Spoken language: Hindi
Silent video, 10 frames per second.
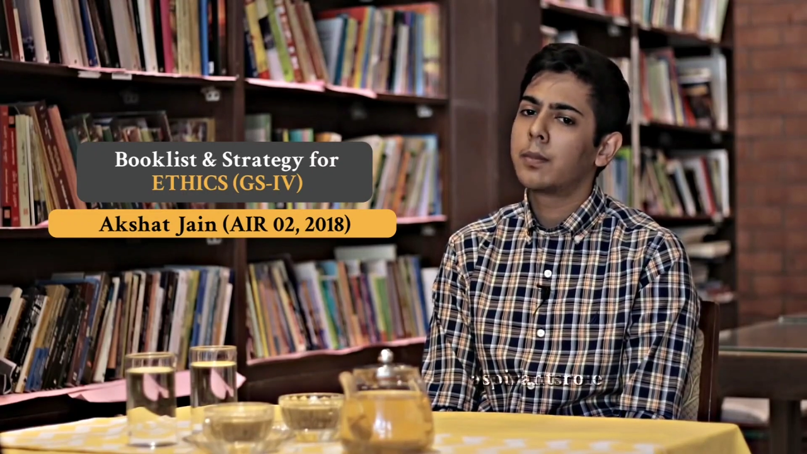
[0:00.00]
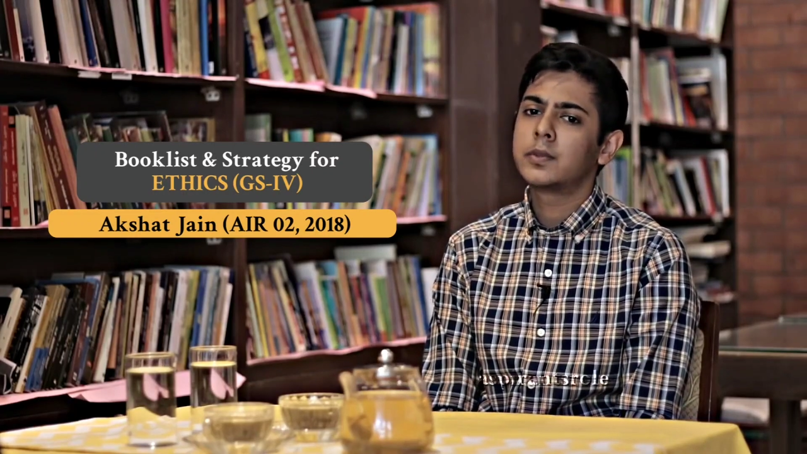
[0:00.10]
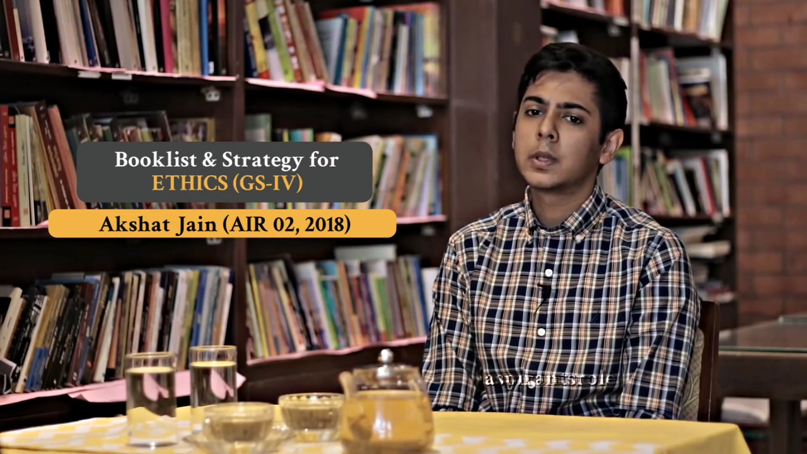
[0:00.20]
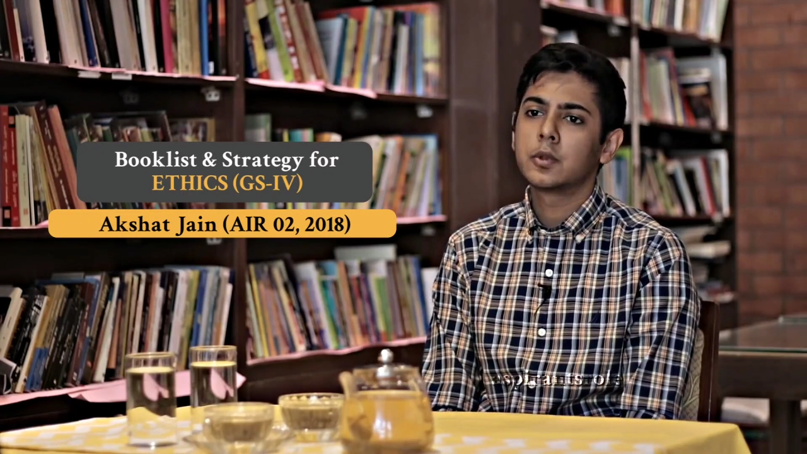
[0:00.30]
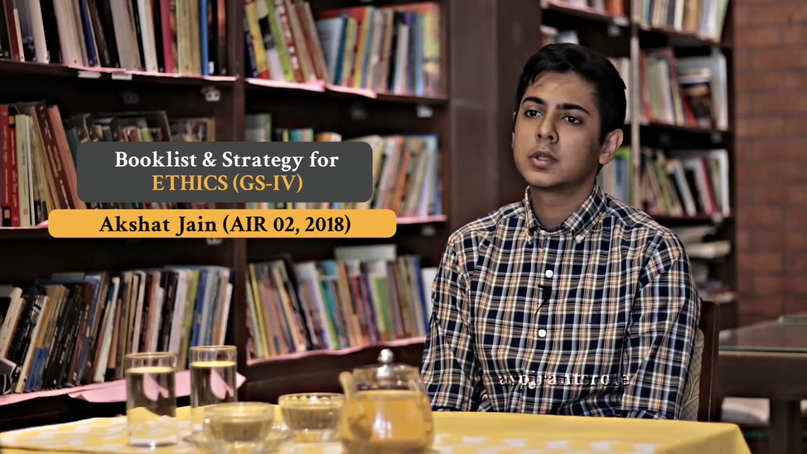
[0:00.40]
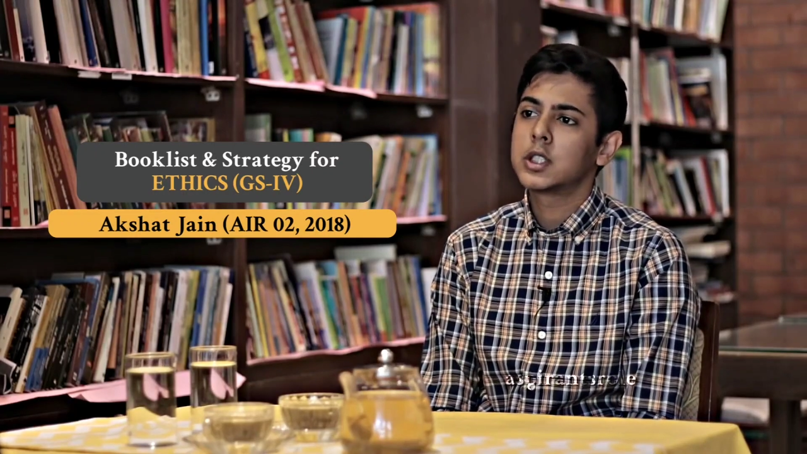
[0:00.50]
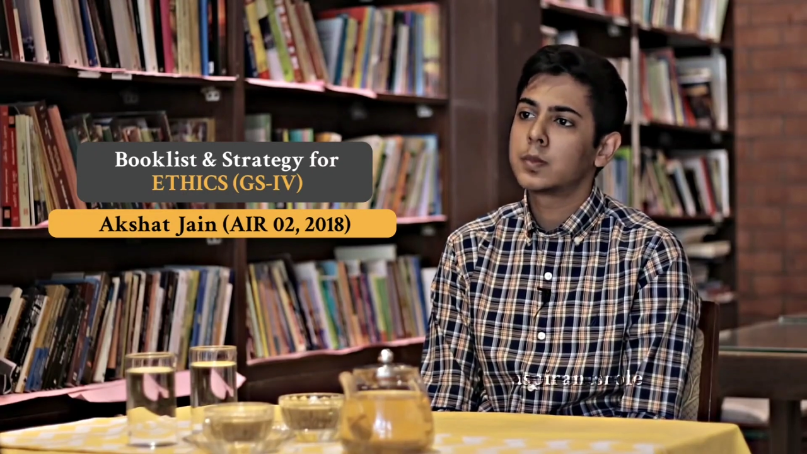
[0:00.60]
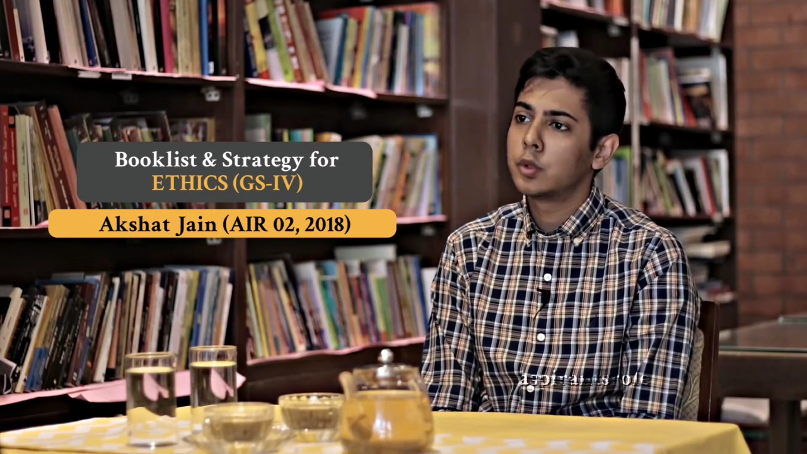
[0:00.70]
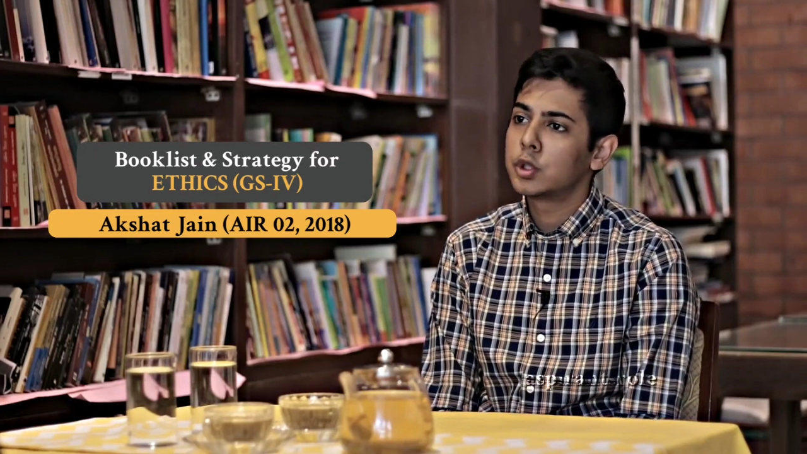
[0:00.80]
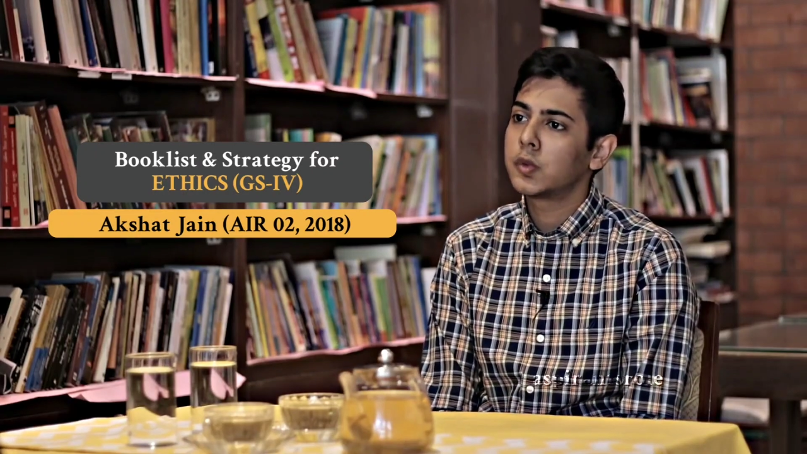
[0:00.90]
आप सपोज से
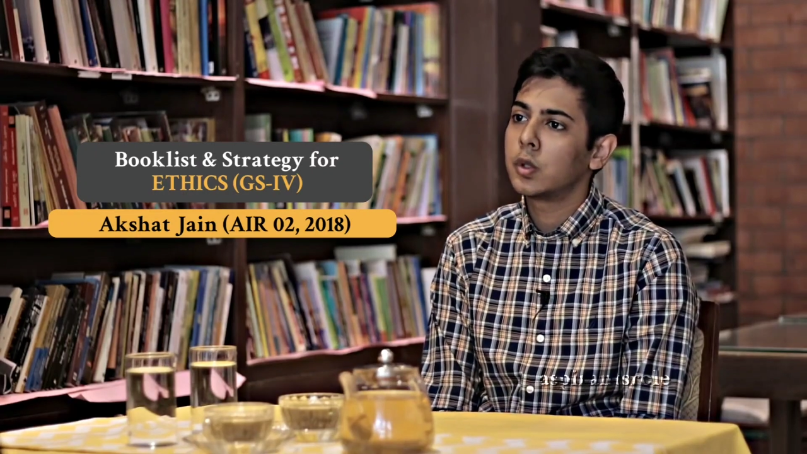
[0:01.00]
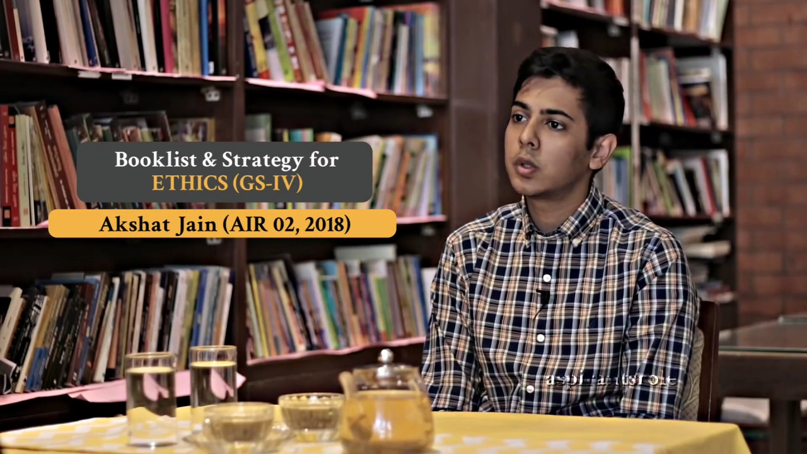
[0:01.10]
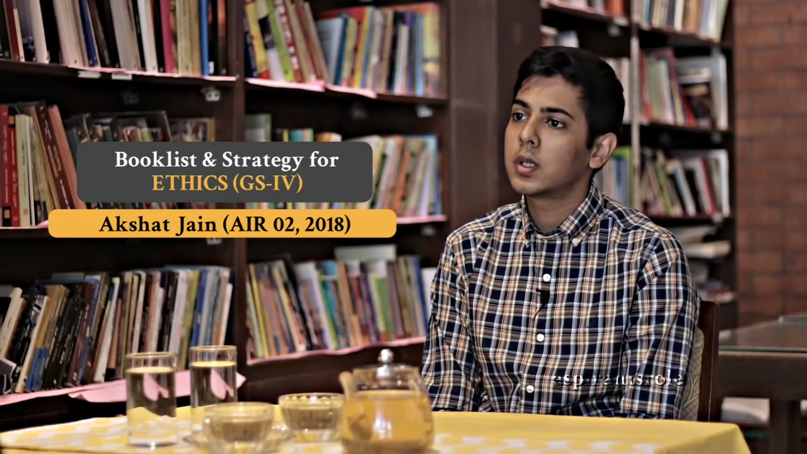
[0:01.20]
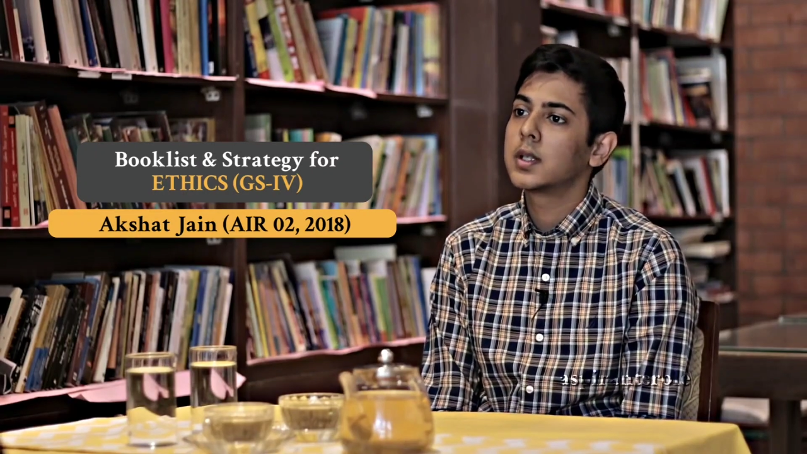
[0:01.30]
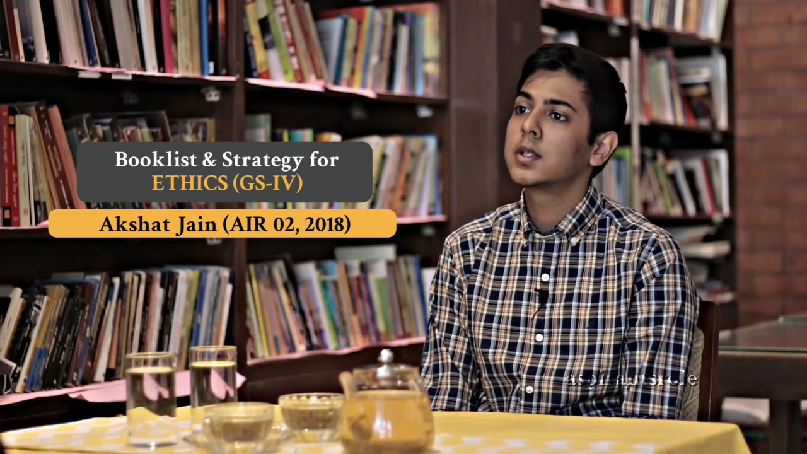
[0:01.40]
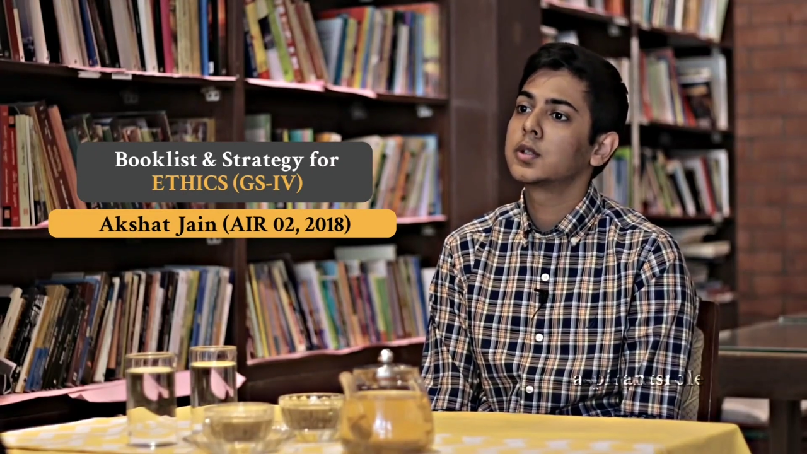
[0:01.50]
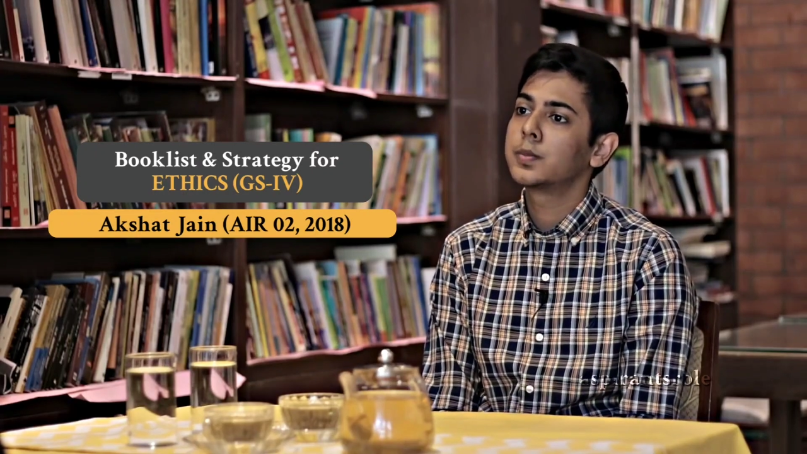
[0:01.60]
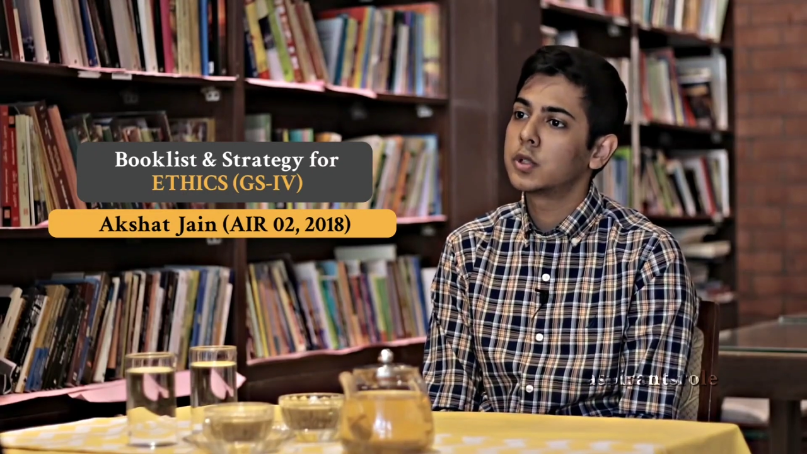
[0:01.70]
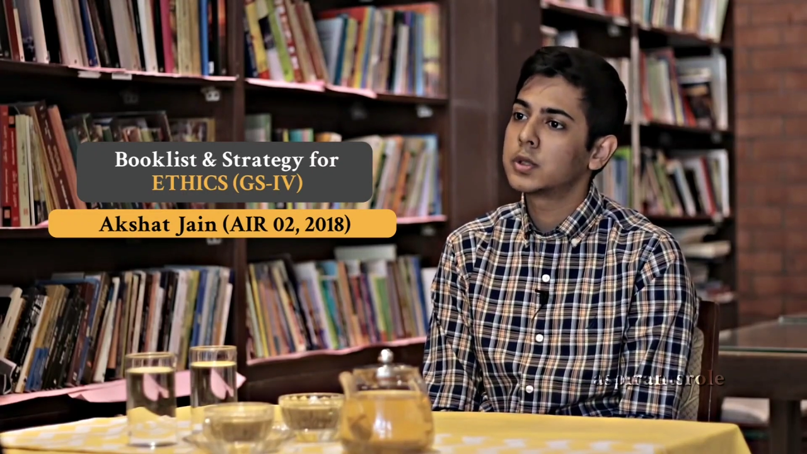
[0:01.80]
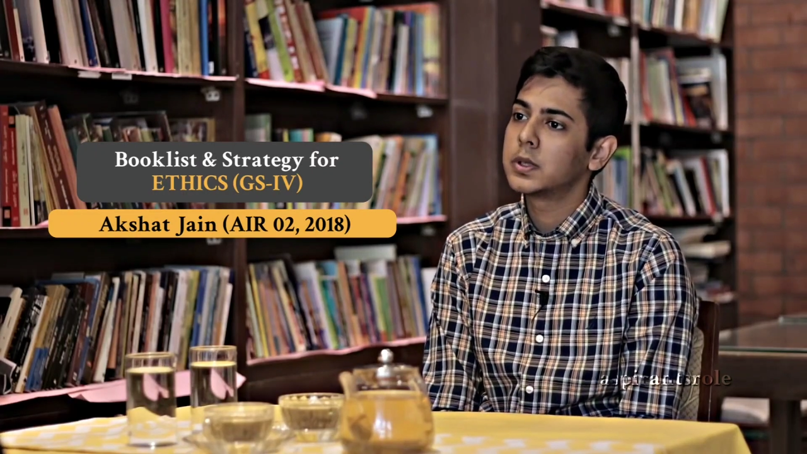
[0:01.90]
स्पोर्ट्स फॉलो करते हैं तो
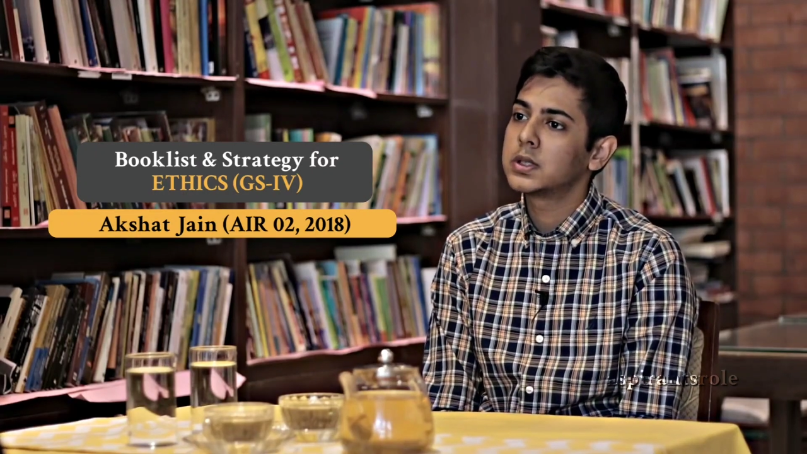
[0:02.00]
स्पोर्ट्स